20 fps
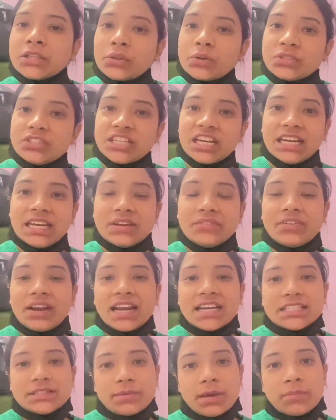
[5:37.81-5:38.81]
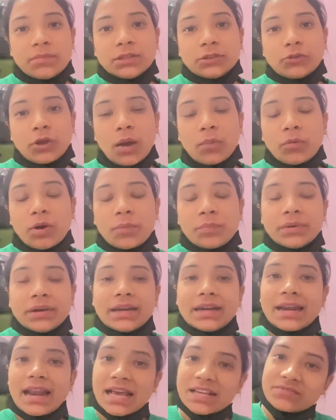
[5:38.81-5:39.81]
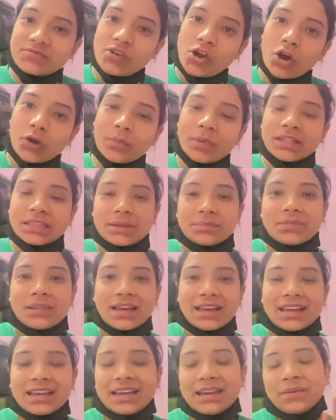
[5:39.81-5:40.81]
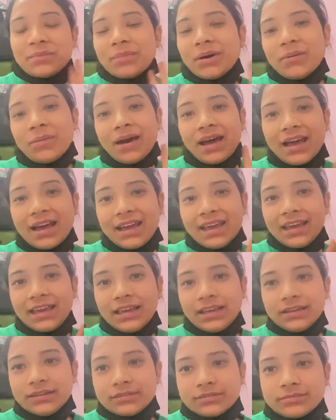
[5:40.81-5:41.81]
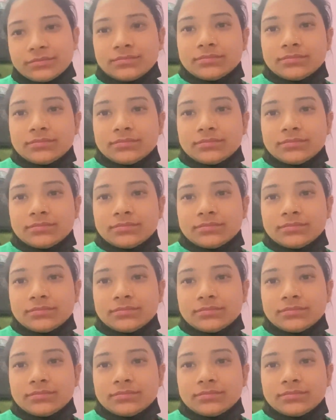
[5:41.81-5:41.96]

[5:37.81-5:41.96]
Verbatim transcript: तो चलिए फ्रेंड्स मैं मिलती हूँ आपको अपने नेक्स्ट ब्लॉग में तब तक के लिए बाय बाय